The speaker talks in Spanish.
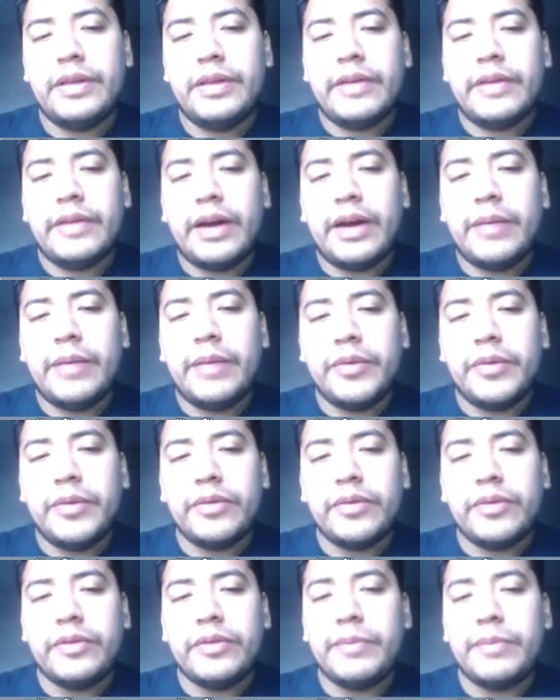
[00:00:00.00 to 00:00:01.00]

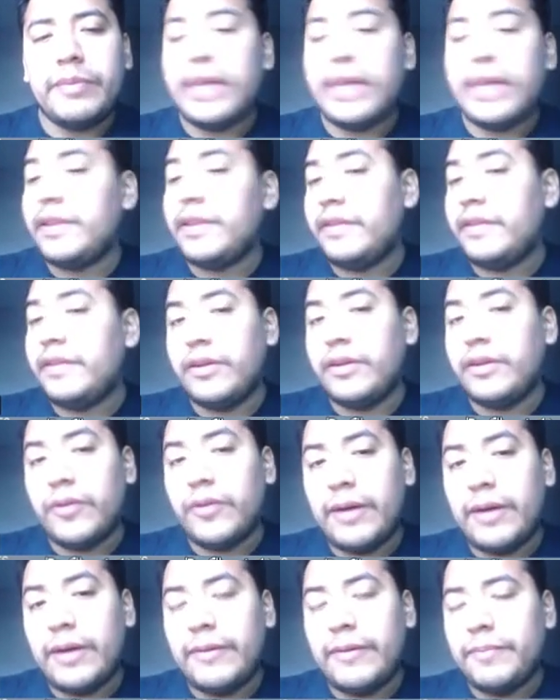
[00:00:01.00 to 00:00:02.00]
Sacamos
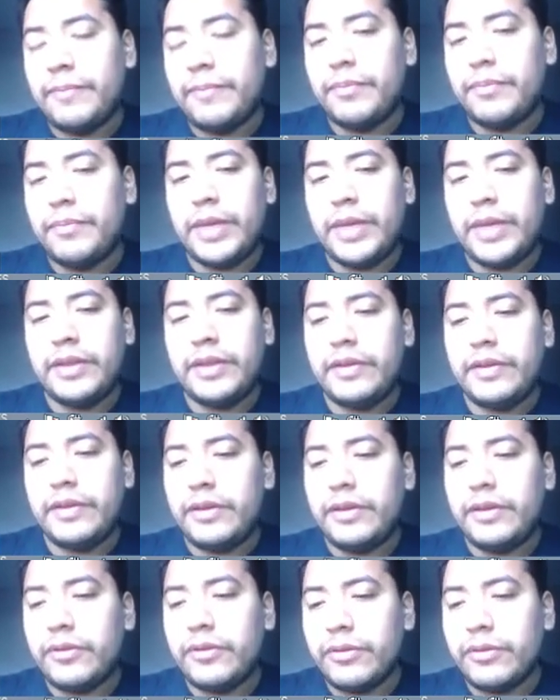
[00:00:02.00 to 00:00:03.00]
25 ava,
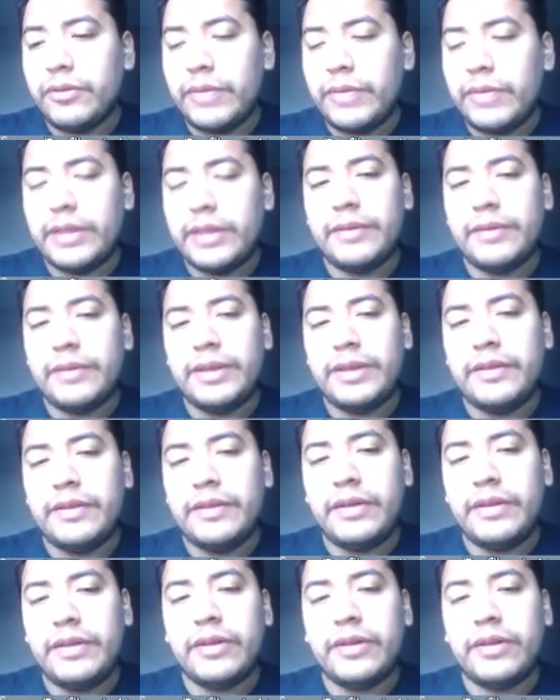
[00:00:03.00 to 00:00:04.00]
25 entre
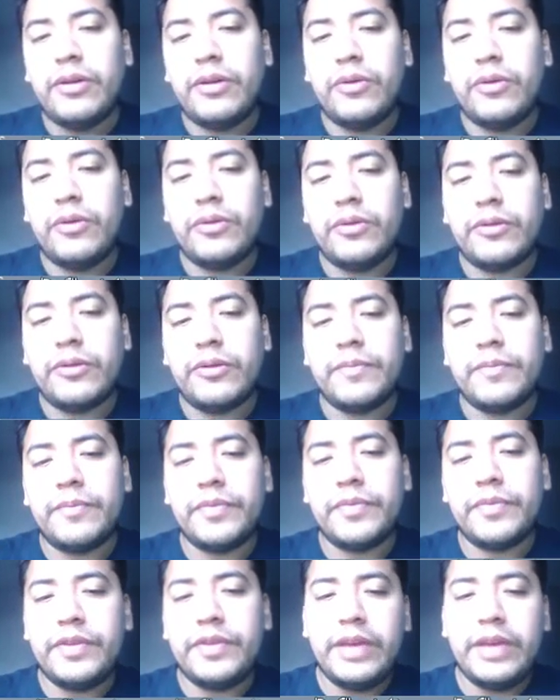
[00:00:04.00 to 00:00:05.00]
25, 1,
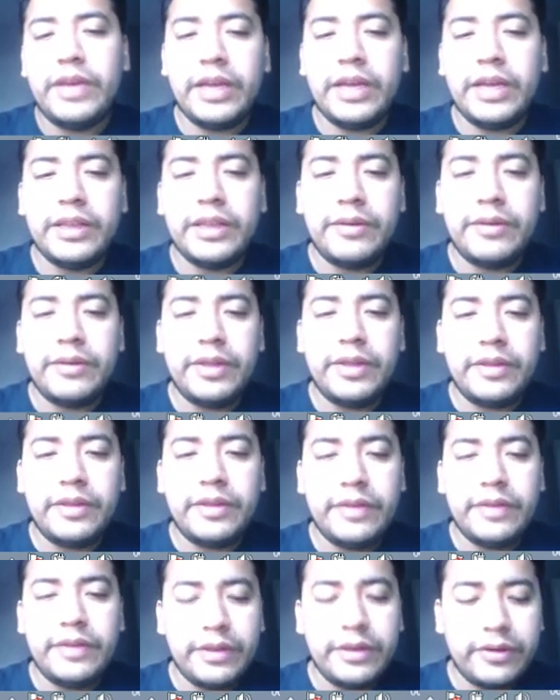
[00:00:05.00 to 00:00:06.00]
100 entre
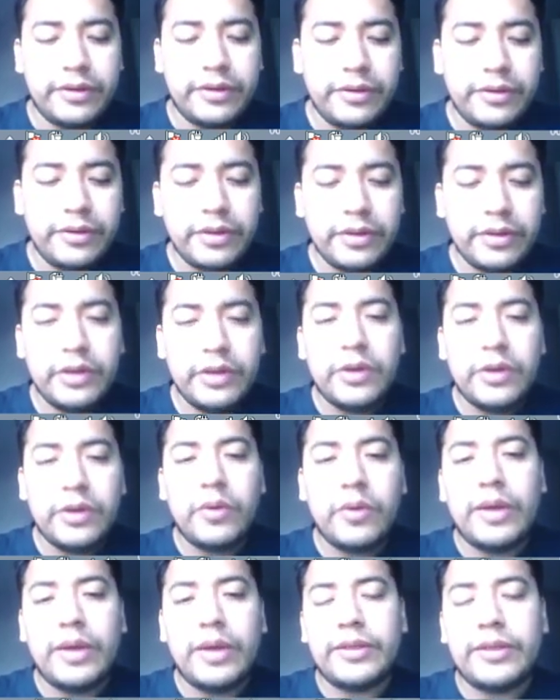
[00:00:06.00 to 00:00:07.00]
25,
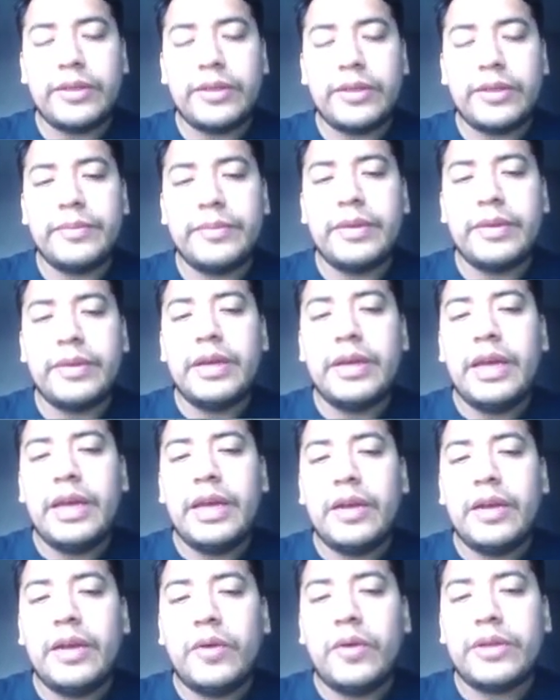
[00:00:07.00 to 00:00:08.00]
4.
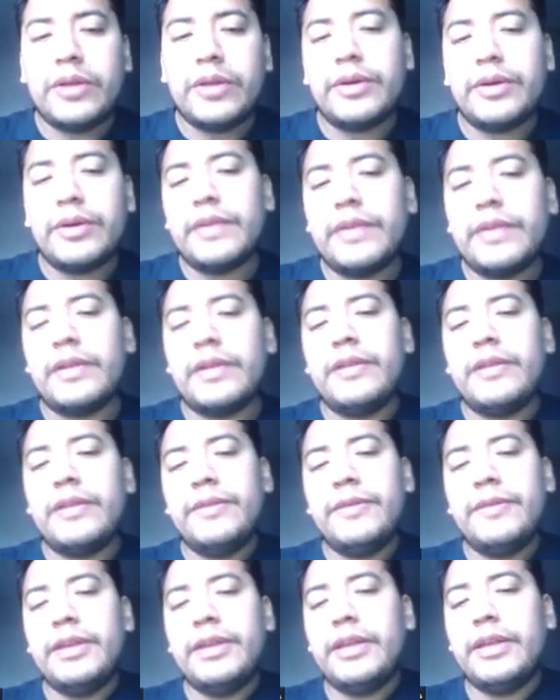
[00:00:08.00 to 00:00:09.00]
El 4 que está
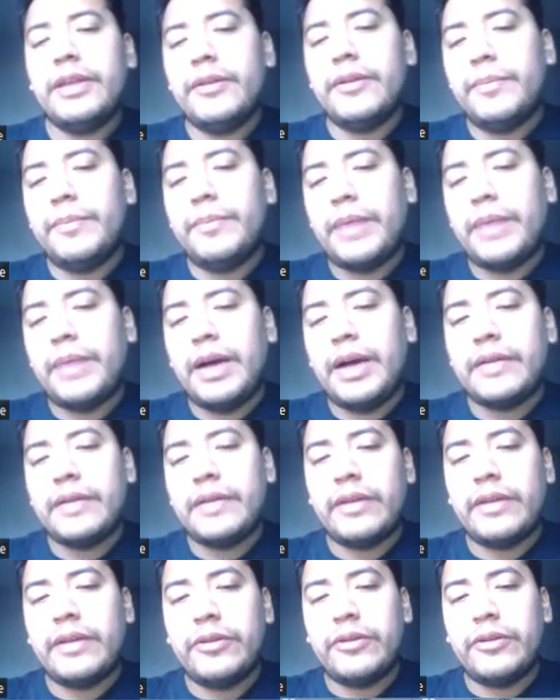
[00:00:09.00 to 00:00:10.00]
dividiendo
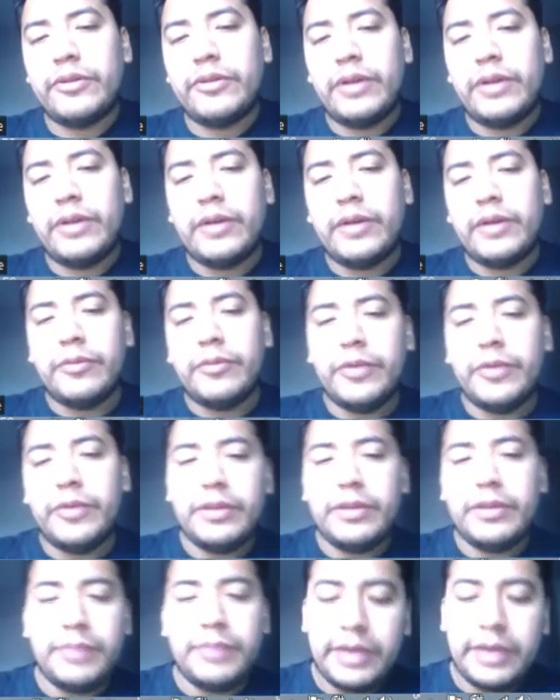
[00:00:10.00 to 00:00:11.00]
pasa al otro lado
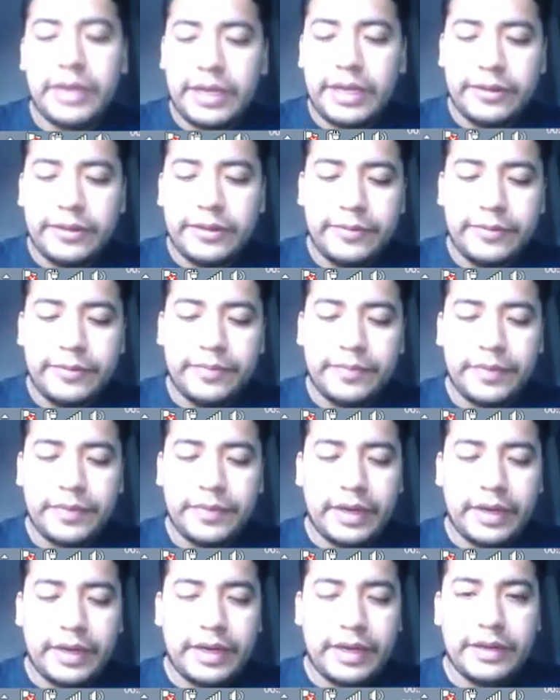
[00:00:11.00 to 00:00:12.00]
multiplicando,
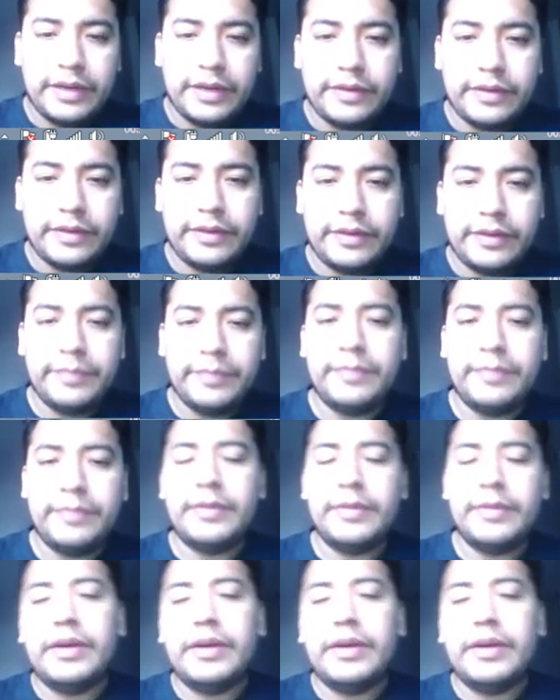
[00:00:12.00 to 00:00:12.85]
así.